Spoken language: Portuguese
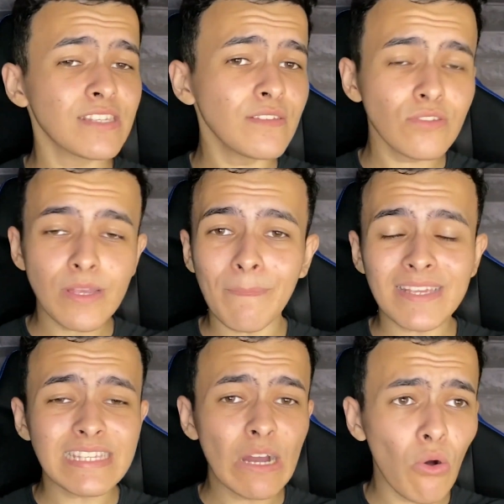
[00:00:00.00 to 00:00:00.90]
Às vezes você
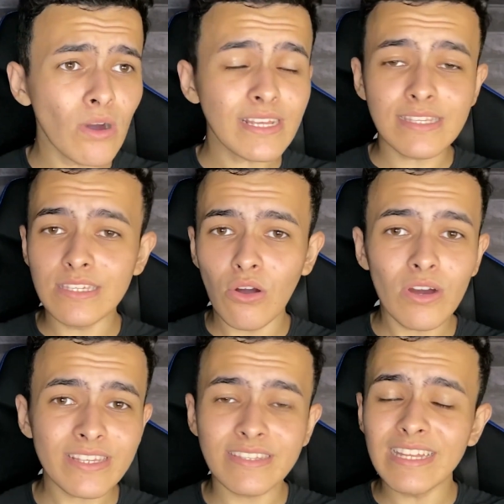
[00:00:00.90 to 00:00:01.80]
passa horas e
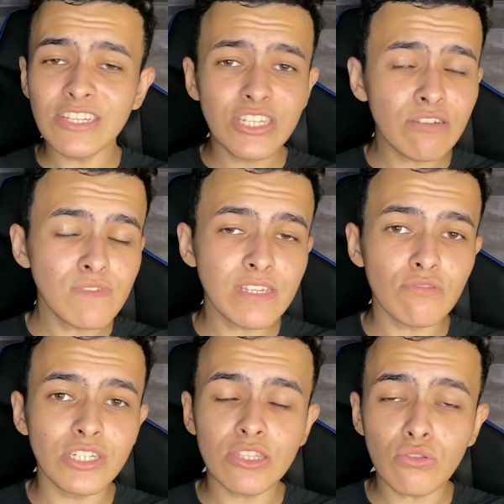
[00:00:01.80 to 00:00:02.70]
horas, dedica o seu
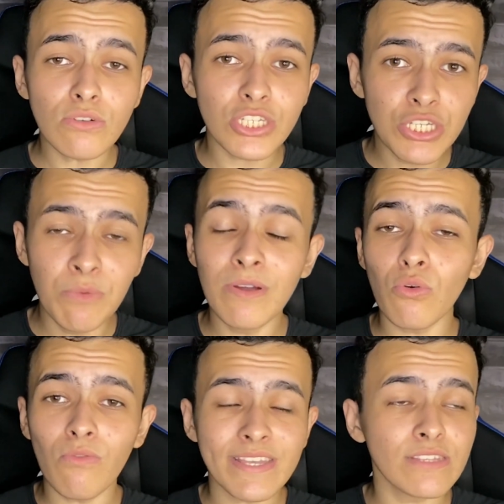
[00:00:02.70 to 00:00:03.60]
dia todinho
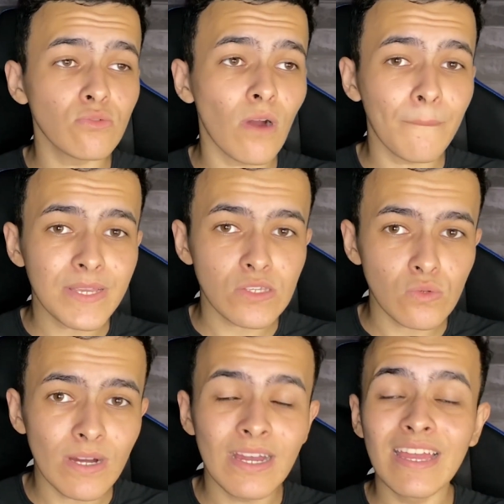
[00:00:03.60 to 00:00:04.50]
conversando com uma
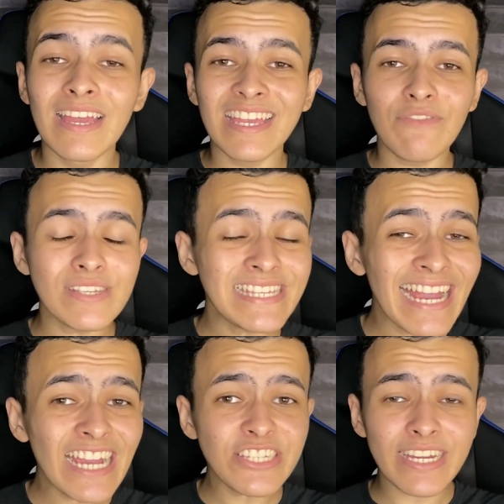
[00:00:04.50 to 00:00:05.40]
pessoa que você
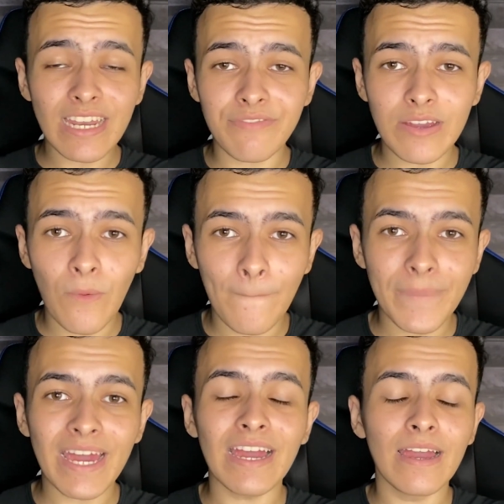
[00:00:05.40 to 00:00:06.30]
acha que ela vai
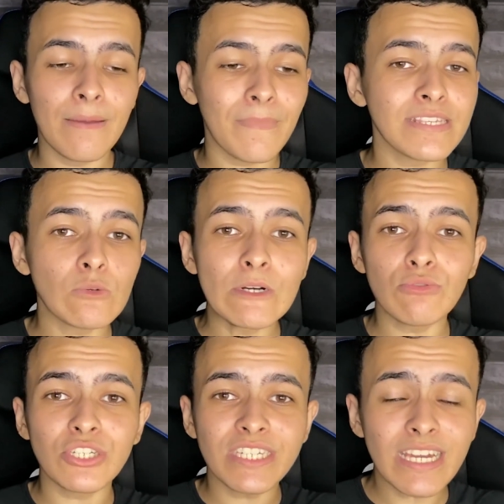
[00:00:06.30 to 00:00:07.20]
comprar, mas
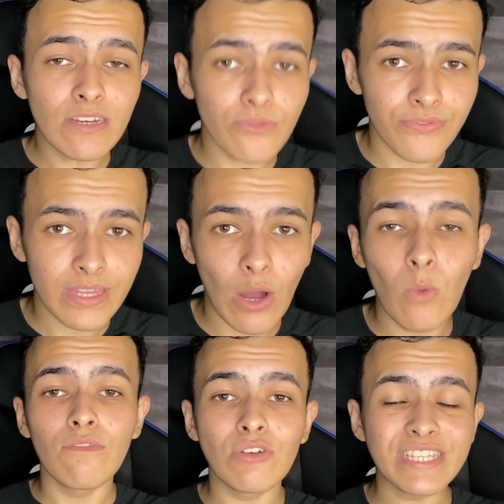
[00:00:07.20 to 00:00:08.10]
quando chega no
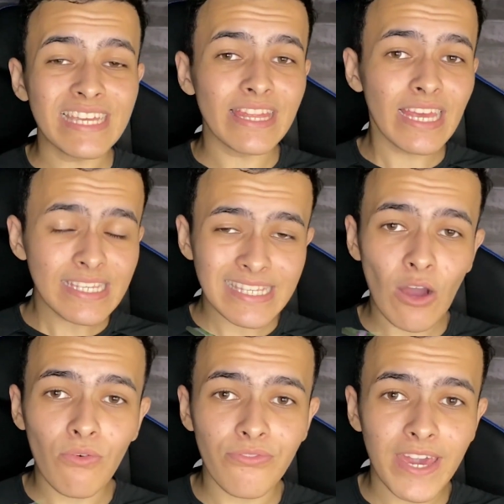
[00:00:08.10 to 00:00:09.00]
final, você lança
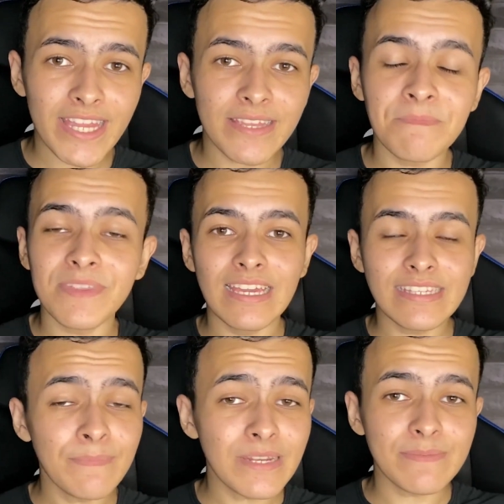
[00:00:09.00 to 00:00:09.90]
a oferta e
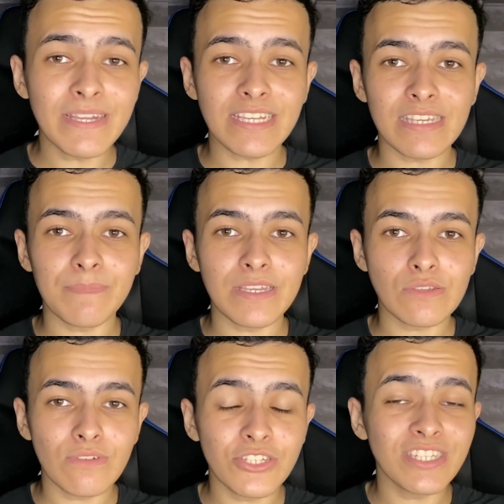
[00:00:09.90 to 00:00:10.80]
simplesmente essa
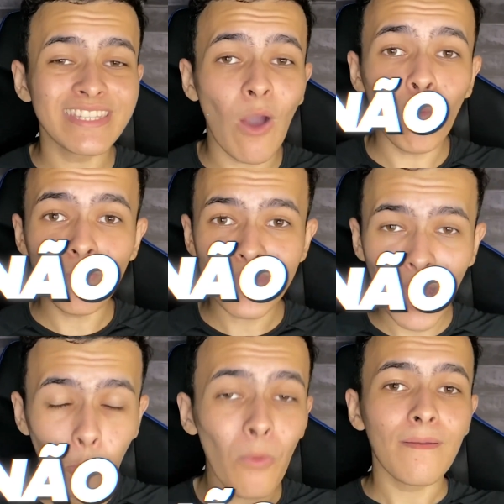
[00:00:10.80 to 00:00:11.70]
pessoa te dá um
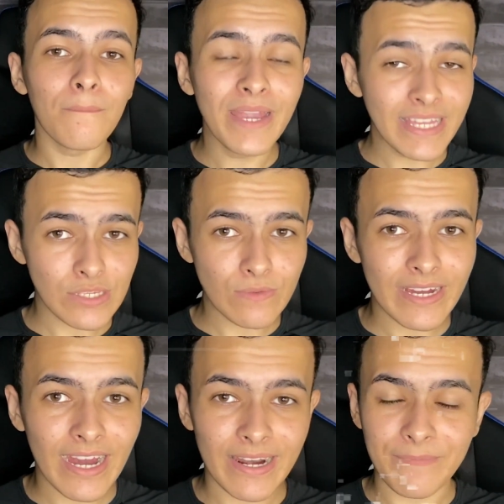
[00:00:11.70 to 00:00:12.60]
não bem na sua cara.